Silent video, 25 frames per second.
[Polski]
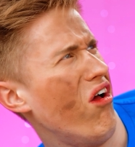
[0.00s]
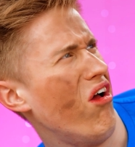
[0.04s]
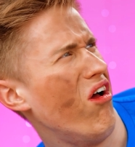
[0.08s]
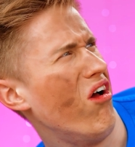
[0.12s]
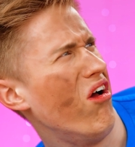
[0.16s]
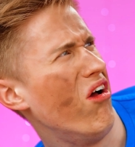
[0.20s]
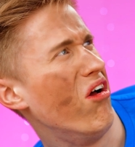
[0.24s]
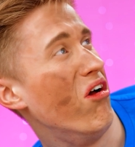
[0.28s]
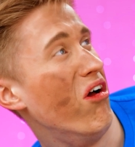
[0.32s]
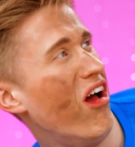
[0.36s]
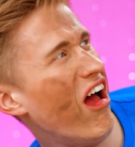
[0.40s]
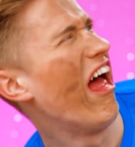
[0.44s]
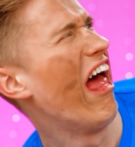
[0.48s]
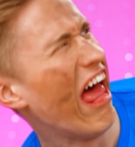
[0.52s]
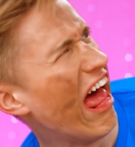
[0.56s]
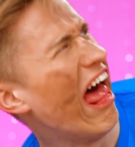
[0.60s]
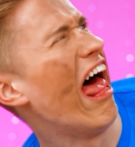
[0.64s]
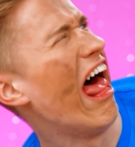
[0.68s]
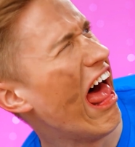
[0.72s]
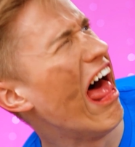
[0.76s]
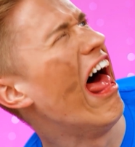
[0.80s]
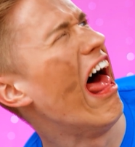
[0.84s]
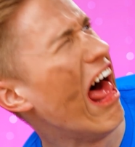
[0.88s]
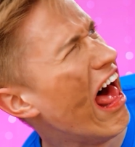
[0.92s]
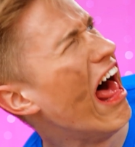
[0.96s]
mocne
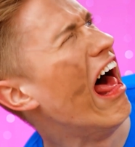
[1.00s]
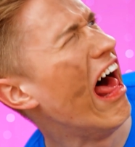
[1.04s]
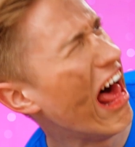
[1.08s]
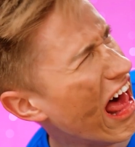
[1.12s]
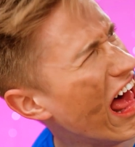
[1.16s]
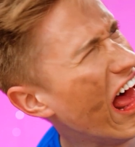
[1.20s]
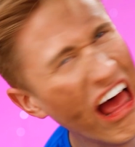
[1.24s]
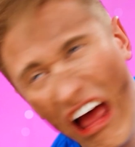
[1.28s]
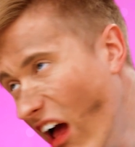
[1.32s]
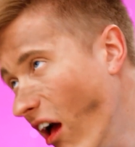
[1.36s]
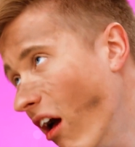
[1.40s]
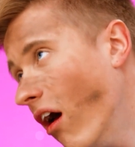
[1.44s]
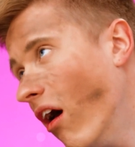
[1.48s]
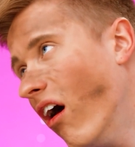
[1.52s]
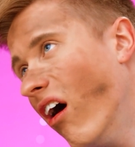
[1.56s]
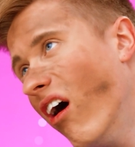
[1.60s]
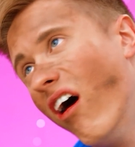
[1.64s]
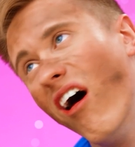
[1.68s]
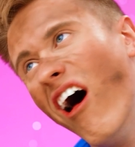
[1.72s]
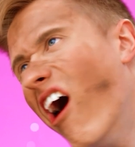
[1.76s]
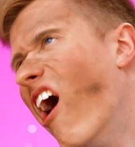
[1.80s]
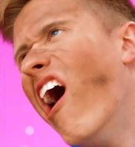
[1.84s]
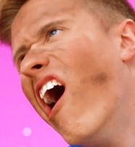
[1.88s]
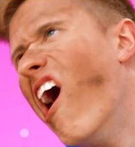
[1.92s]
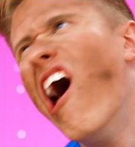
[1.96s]
i wcale to nie jest
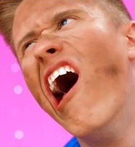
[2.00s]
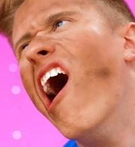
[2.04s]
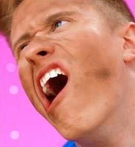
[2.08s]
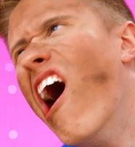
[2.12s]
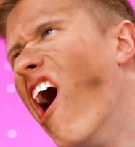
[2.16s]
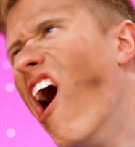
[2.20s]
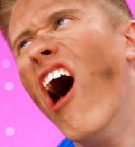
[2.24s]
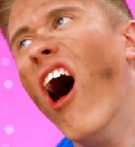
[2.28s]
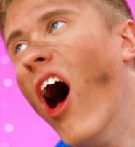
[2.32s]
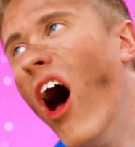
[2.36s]
zabawne.